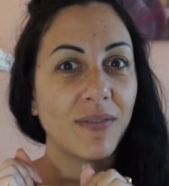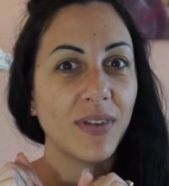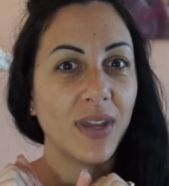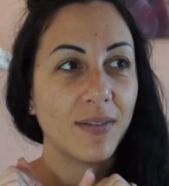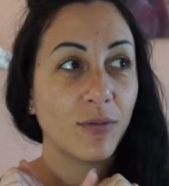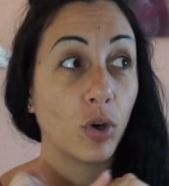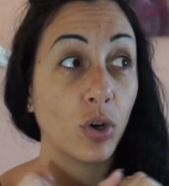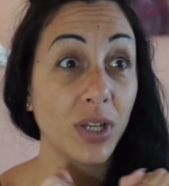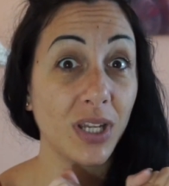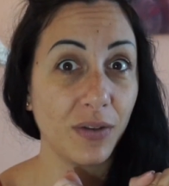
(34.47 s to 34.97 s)

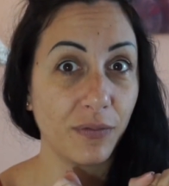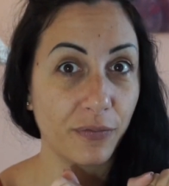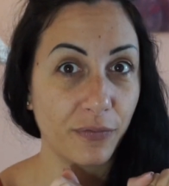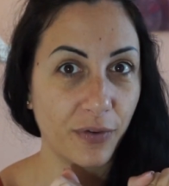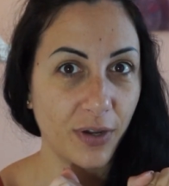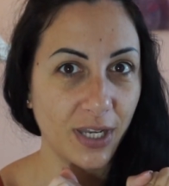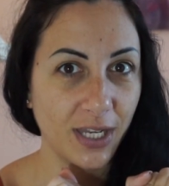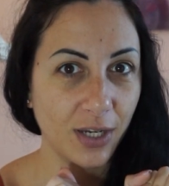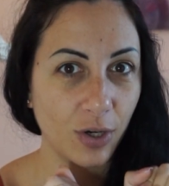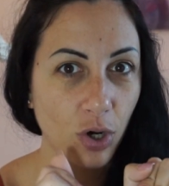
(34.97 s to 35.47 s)
l'avevo in
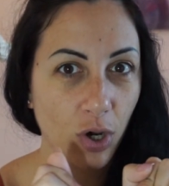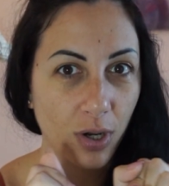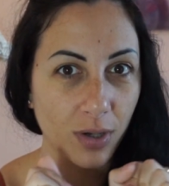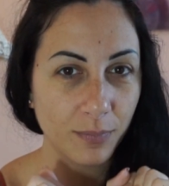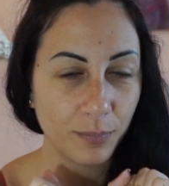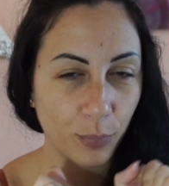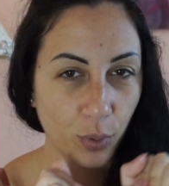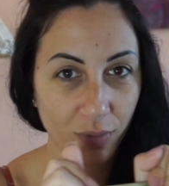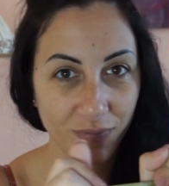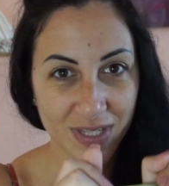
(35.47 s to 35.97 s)

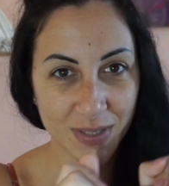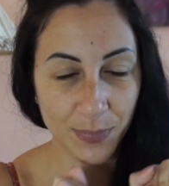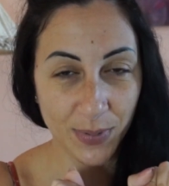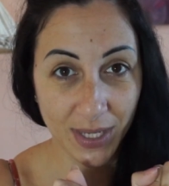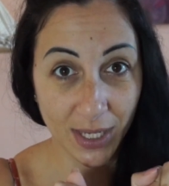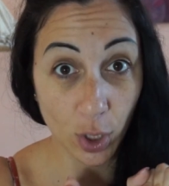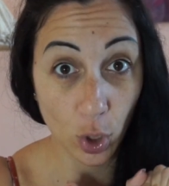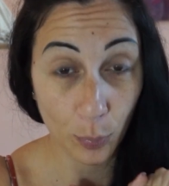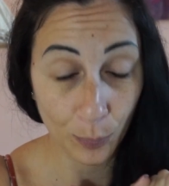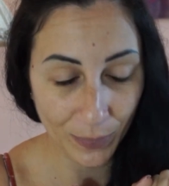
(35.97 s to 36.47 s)
frigo poi vi
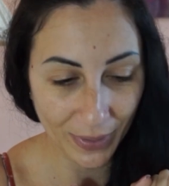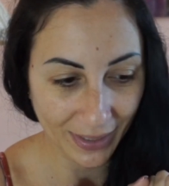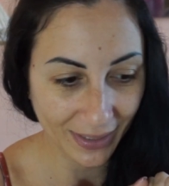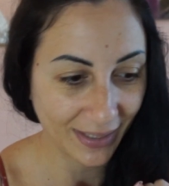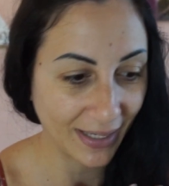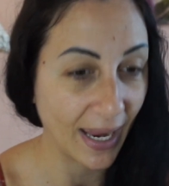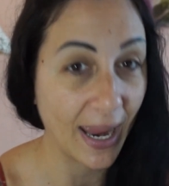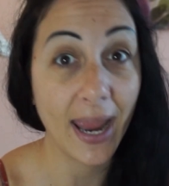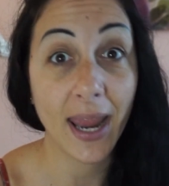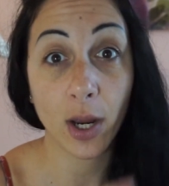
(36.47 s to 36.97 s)
spiegherò
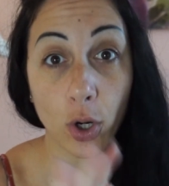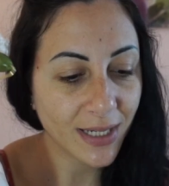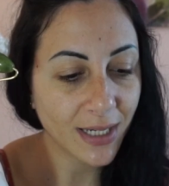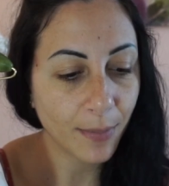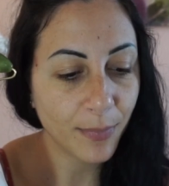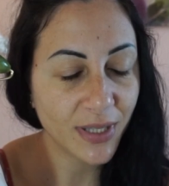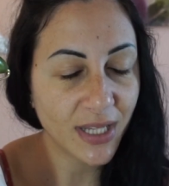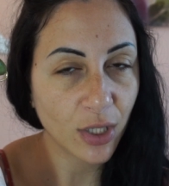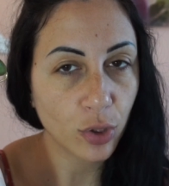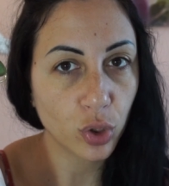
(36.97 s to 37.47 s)
perché è
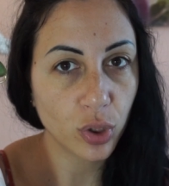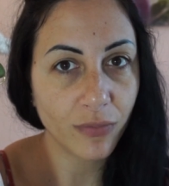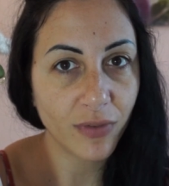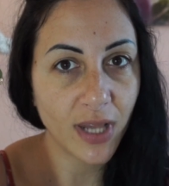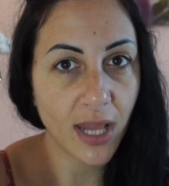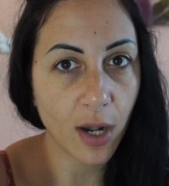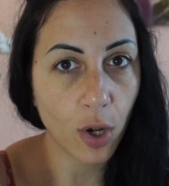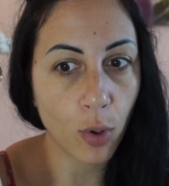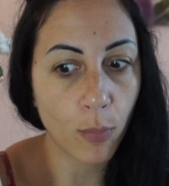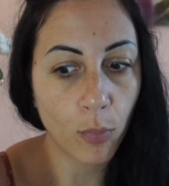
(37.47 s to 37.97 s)
capitato di
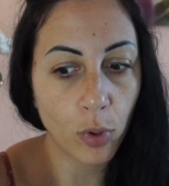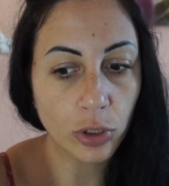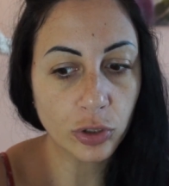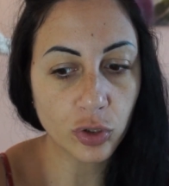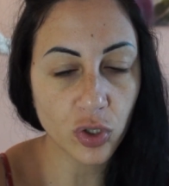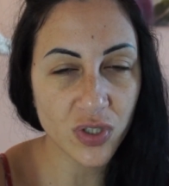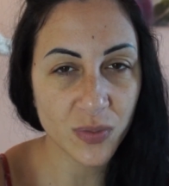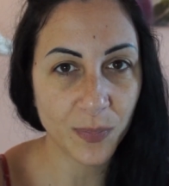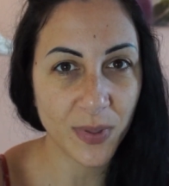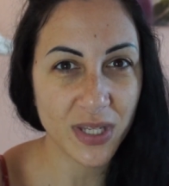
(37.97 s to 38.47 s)
vederlo
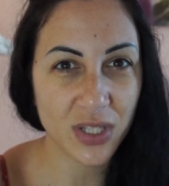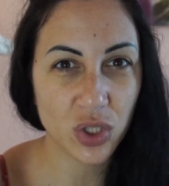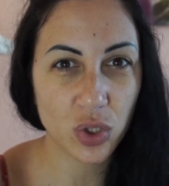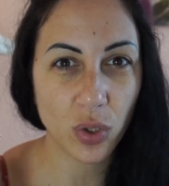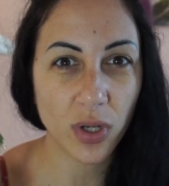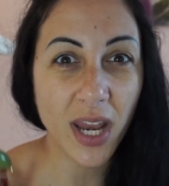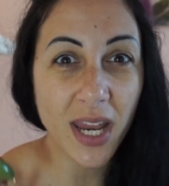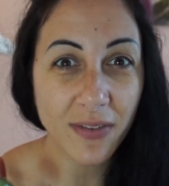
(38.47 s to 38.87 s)
molto spesso